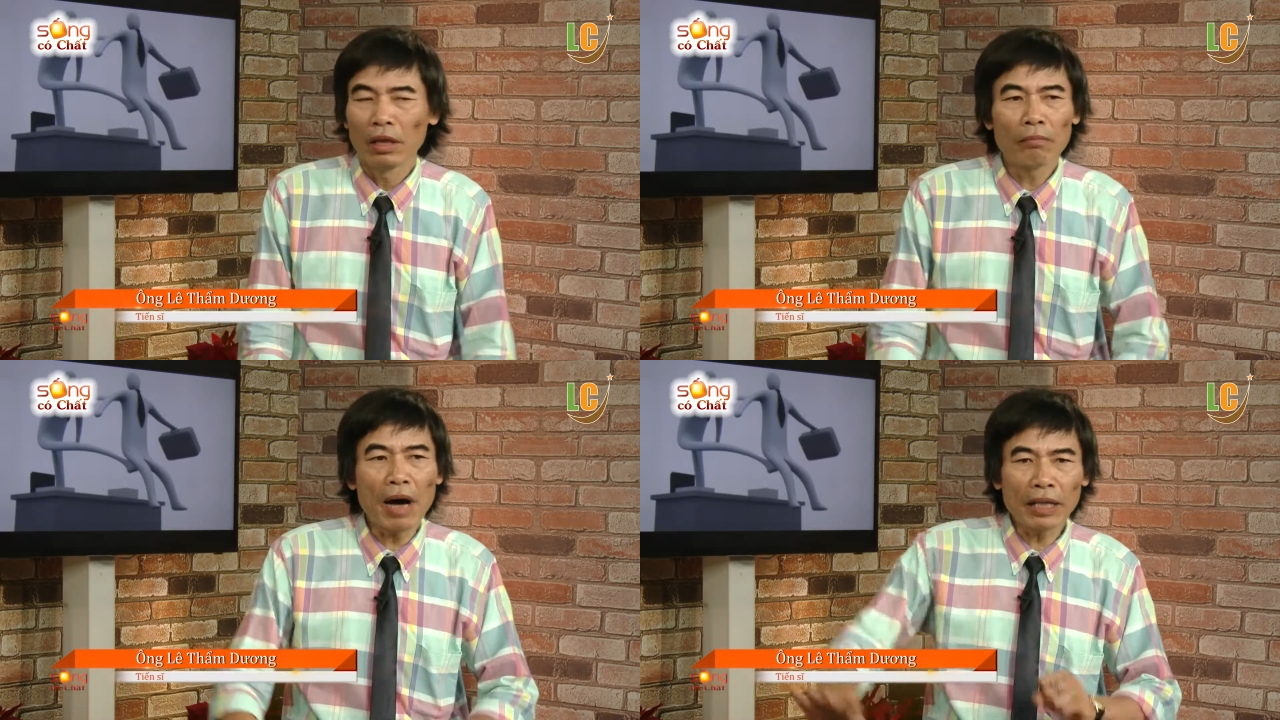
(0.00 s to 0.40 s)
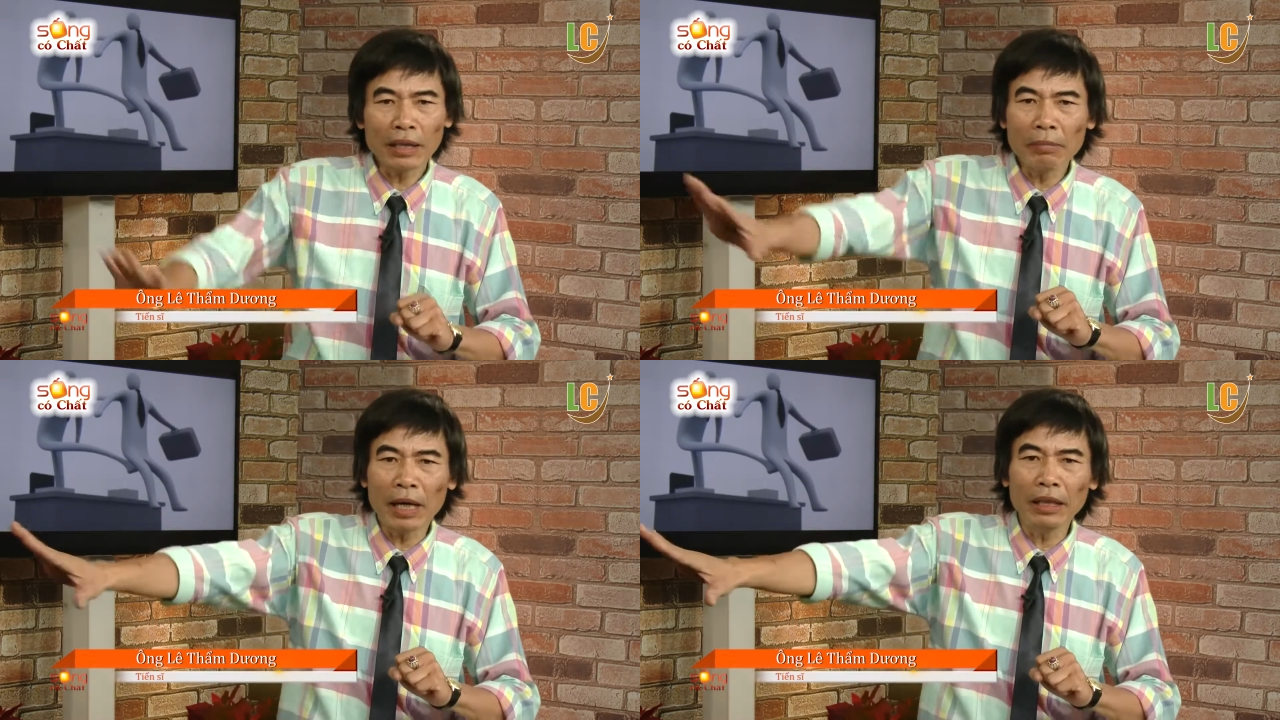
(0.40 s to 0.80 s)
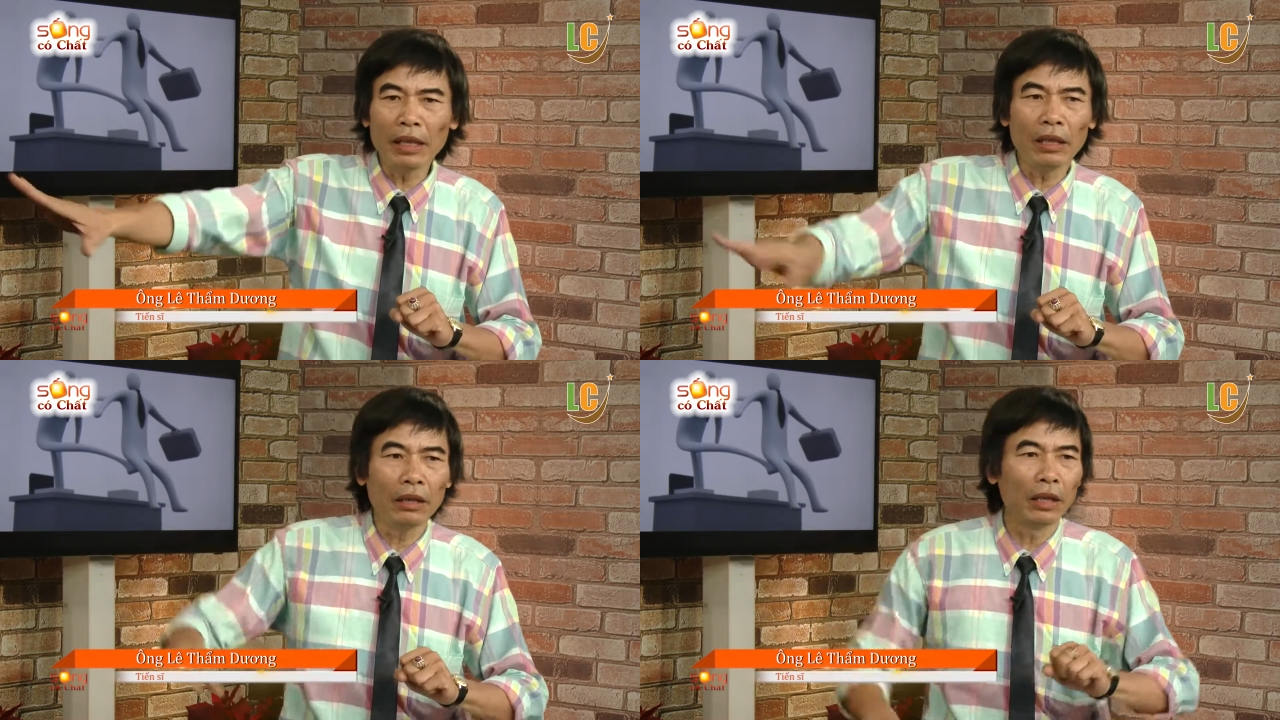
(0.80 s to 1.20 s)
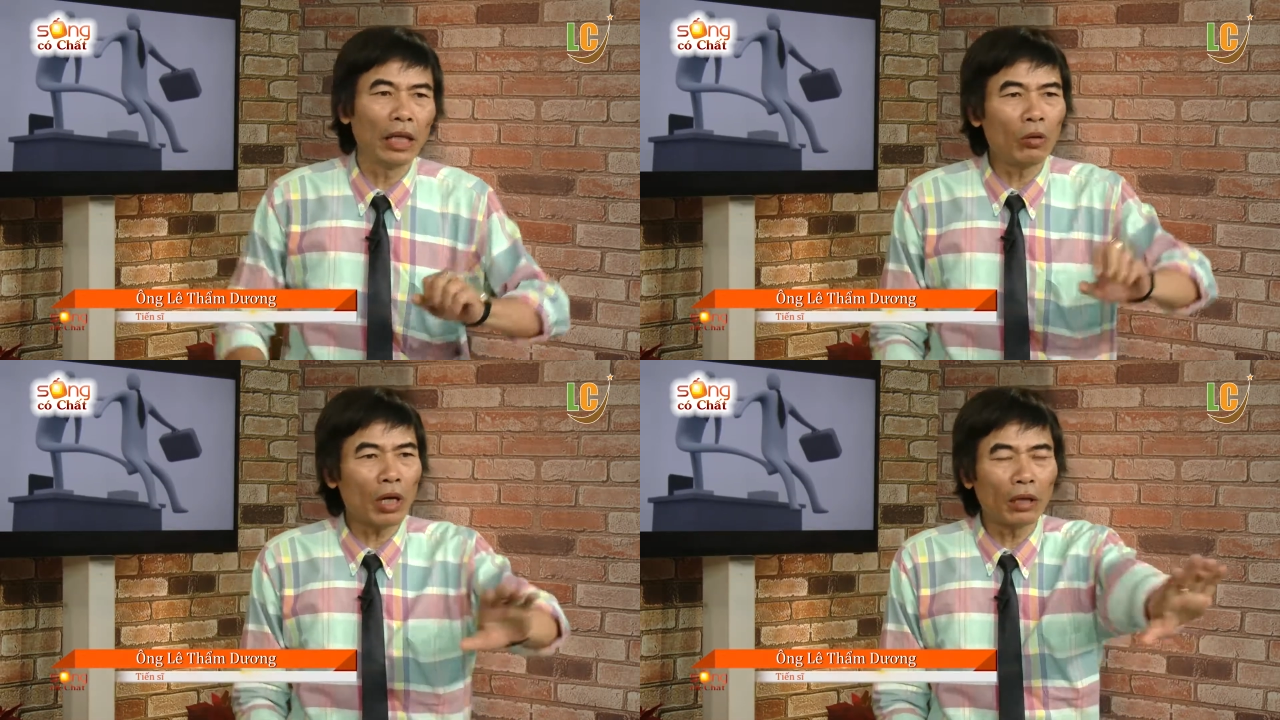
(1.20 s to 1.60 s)
bán cái máy đi
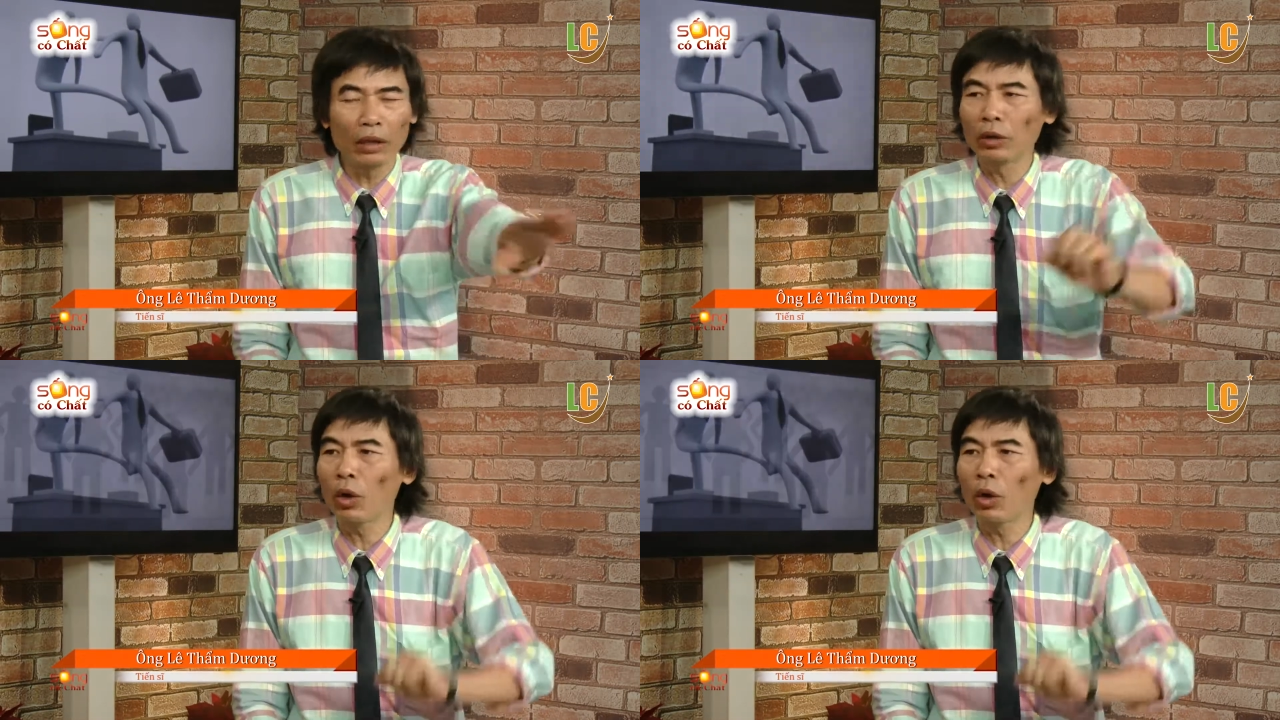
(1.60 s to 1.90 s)
nếu cần thì